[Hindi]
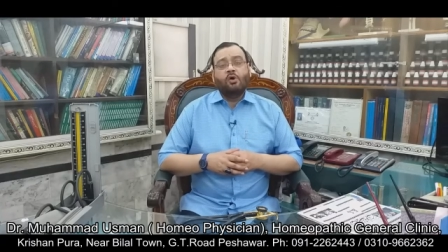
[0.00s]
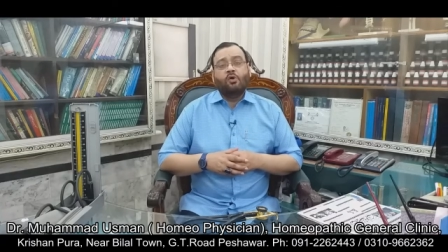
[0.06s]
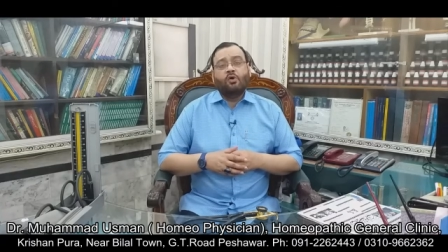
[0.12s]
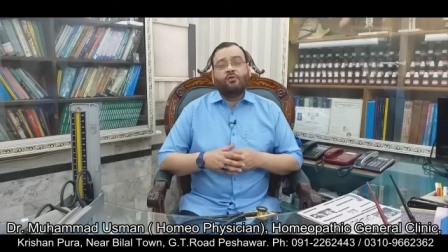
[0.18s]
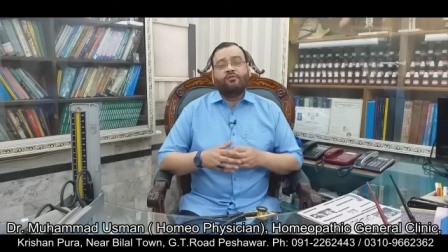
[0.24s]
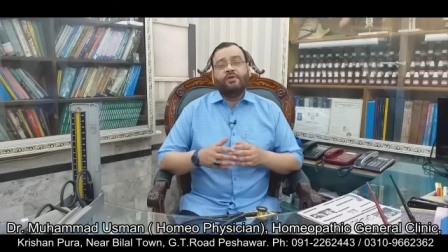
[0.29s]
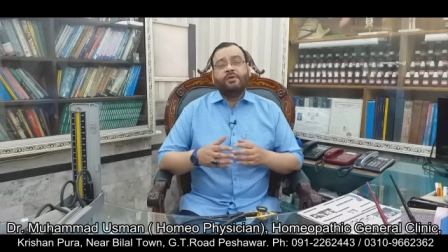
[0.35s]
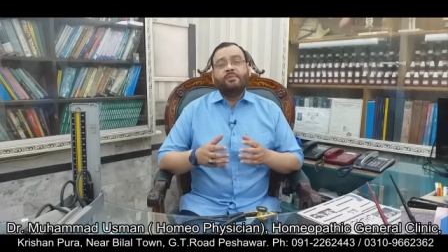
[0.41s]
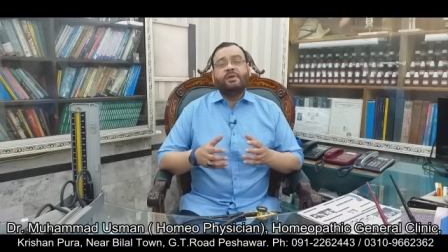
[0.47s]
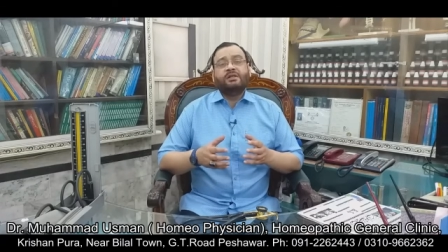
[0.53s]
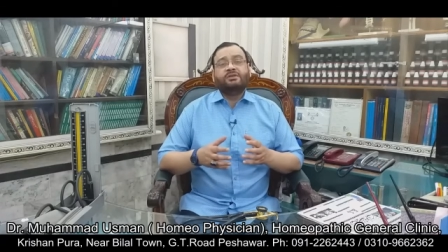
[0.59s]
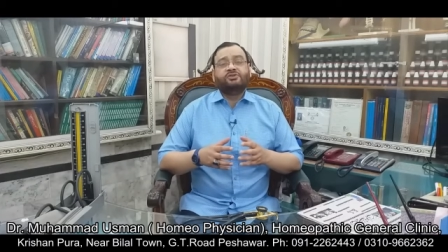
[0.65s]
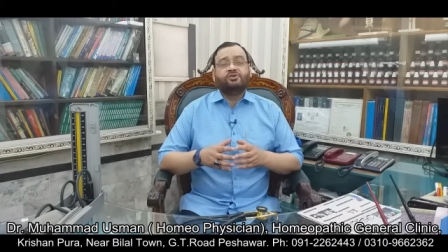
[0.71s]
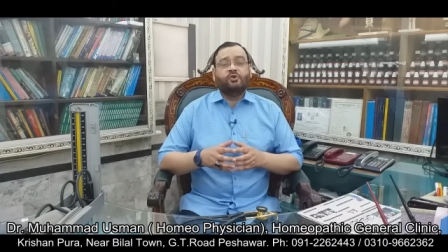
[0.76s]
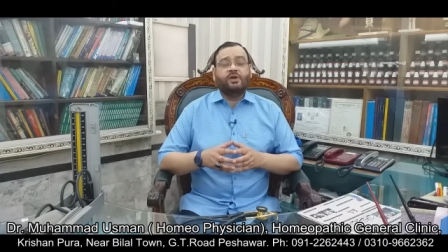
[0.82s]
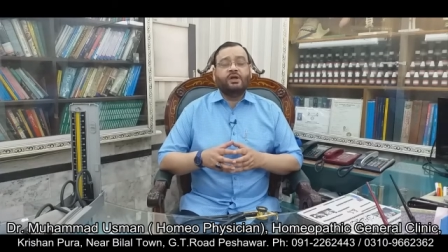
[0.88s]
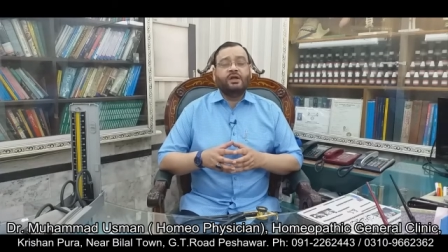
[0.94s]
और
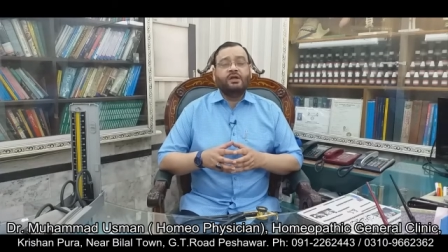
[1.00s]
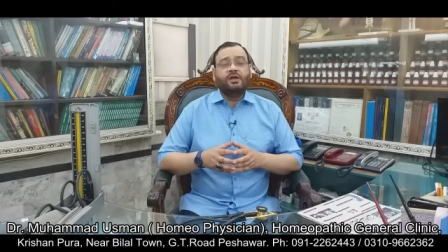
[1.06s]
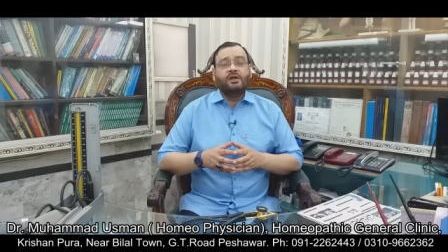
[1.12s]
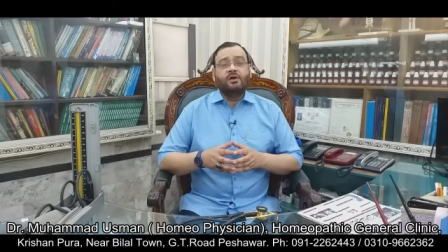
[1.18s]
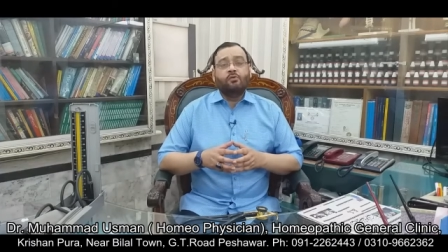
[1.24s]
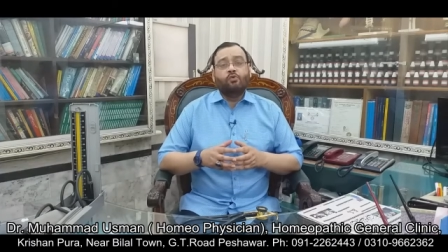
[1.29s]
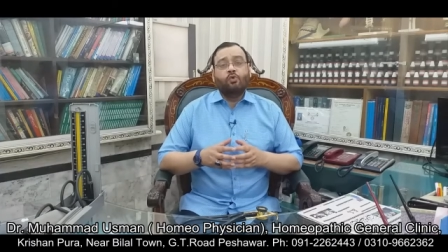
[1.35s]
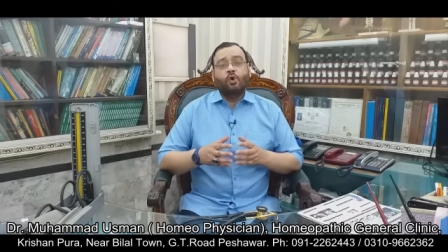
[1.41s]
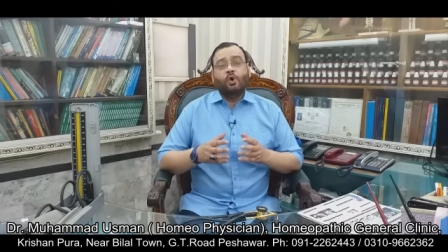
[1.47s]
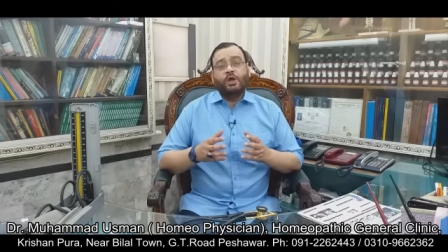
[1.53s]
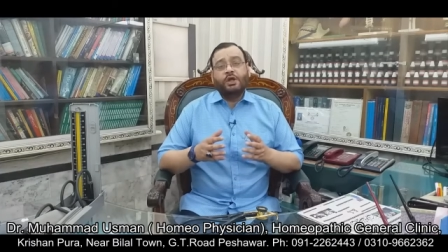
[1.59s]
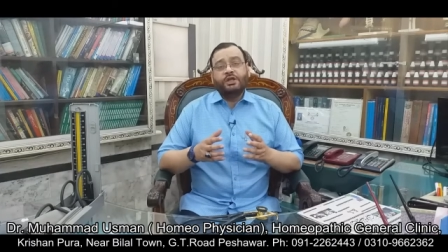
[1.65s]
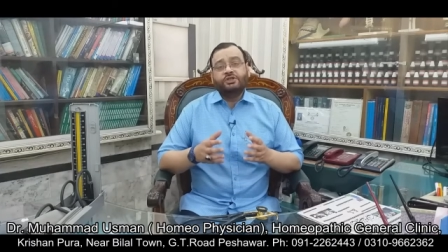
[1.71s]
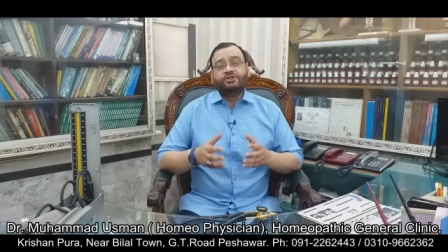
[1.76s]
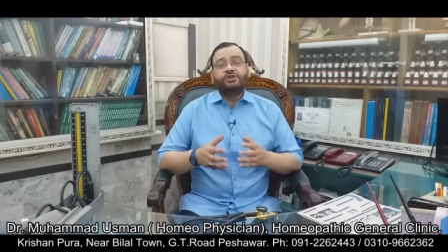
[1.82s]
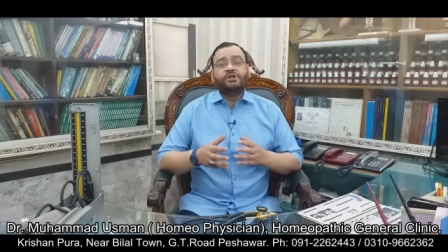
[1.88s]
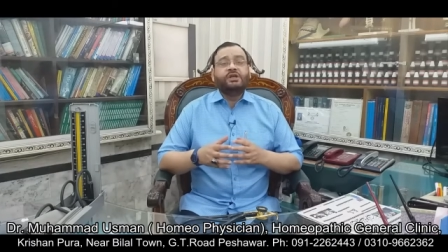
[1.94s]
फीमेल्स जो है वो
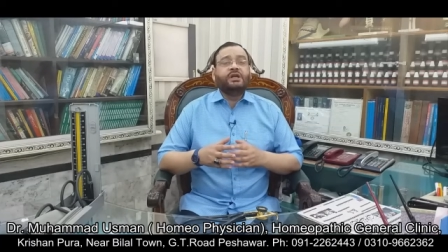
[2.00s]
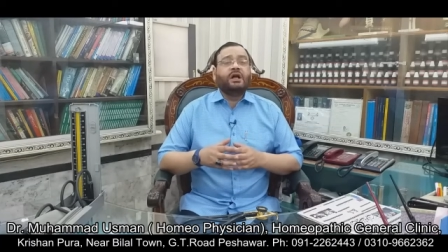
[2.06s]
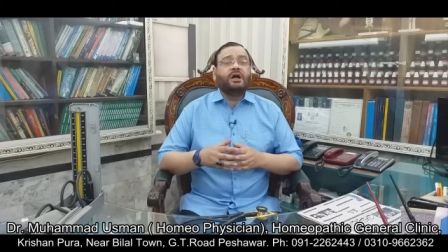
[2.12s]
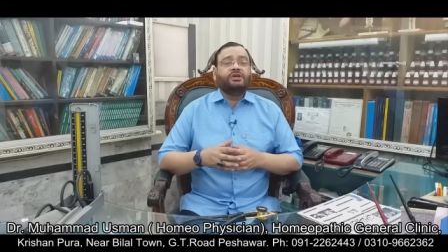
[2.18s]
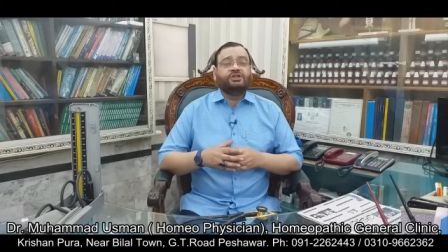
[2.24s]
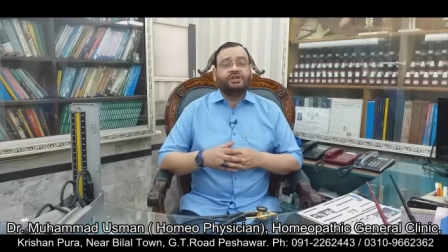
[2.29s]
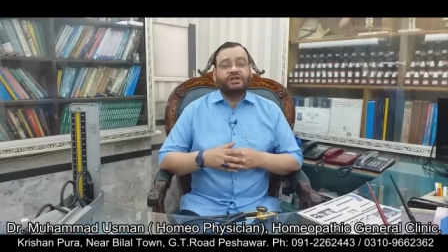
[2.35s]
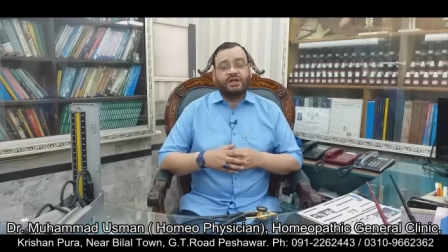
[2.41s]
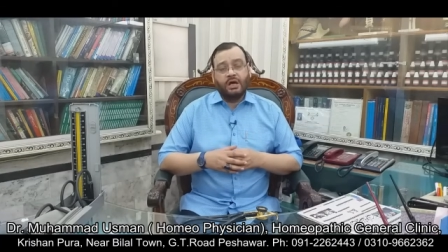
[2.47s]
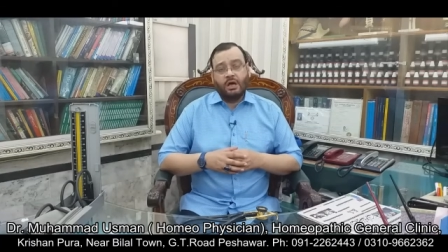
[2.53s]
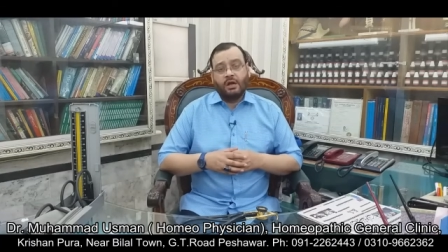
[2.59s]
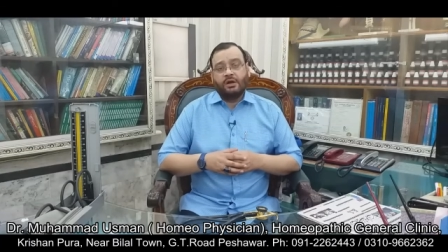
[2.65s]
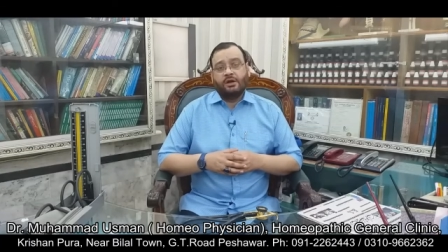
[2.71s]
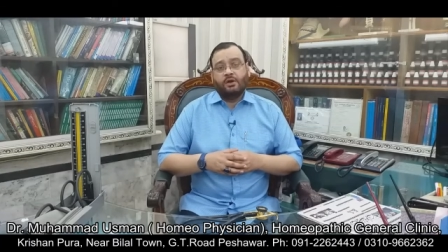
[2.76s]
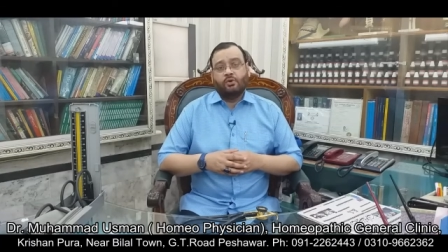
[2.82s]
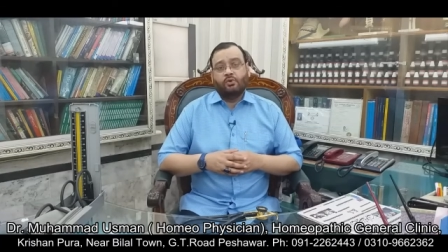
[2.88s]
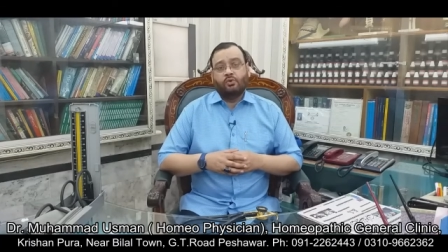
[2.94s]
इंजरी का शिकार
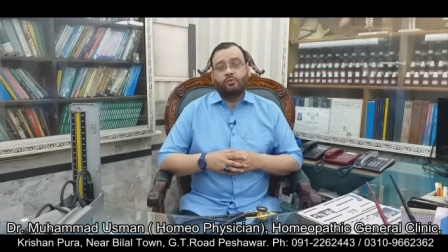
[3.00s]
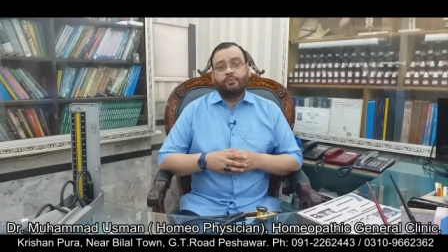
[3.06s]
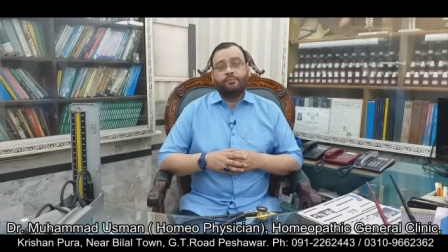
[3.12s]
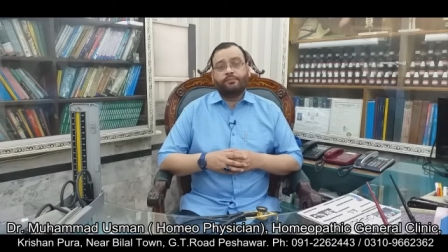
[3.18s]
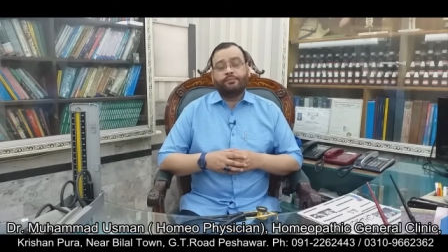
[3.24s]
ना हो